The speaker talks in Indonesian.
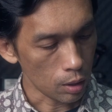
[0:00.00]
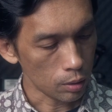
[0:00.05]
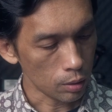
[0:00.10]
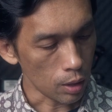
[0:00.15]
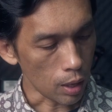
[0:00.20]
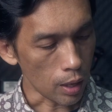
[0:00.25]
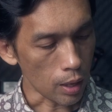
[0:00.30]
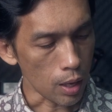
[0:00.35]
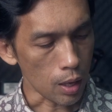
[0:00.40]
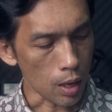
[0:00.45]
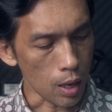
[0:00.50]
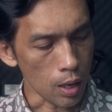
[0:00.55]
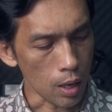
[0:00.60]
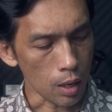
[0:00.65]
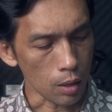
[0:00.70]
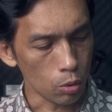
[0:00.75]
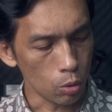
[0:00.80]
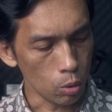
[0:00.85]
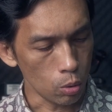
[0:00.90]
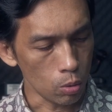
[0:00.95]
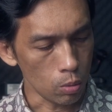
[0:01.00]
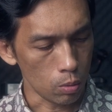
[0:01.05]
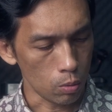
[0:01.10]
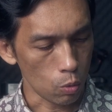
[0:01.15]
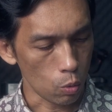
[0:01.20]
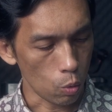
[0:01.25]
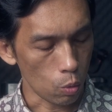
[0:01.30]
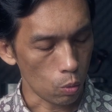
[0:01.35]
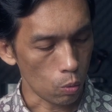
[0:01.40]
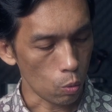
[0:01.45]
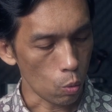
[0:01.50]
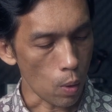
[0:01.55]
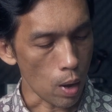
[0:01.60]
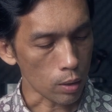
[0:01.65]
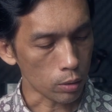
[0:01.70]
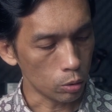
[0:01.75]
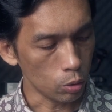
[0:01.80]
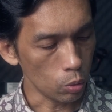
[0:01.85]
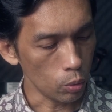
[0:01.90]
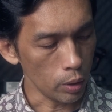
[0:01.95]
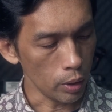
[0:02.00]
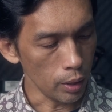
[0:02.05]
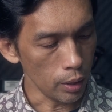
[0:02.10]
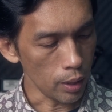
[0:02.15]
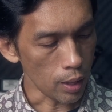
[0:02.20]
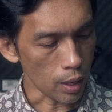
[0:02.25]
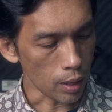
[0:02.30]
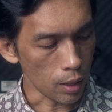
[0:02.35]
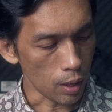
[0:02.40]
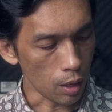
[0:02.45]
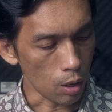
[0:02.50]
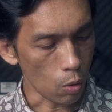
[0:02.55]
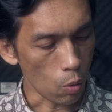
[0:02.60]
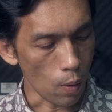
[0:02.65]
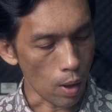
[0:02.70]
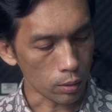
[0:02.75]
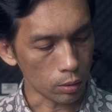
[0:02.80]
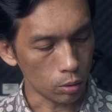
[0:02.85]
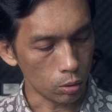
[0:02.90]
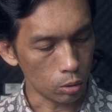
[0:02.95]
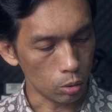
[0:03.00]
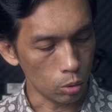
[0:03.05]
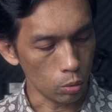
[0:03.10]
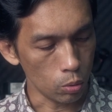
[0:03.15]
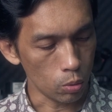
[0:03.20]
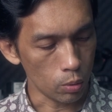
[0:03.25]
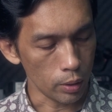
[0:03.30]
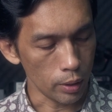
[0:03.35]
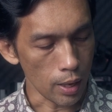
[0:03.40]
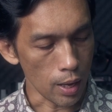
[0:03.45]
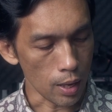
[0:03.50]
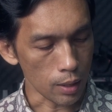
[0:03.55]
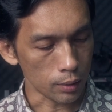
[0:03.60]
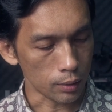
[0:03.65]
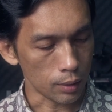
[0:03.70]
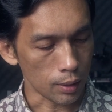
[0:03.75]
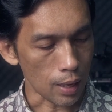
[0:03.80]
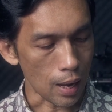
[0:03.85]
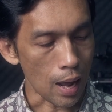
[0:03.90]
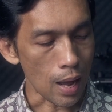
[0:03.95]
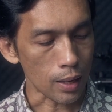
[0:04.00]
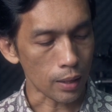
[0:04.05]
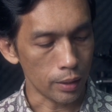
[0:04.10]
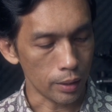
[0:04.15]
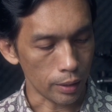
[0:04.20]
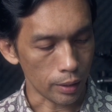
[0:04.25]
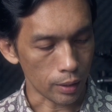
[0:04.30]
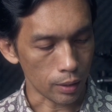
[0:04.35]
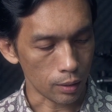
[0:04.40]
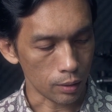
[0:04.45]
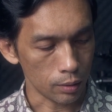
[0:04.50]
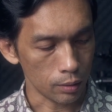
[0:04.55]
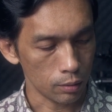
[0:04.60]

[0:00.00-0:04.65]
Anak-anakku, waktu ini adalah waktu yang terakhir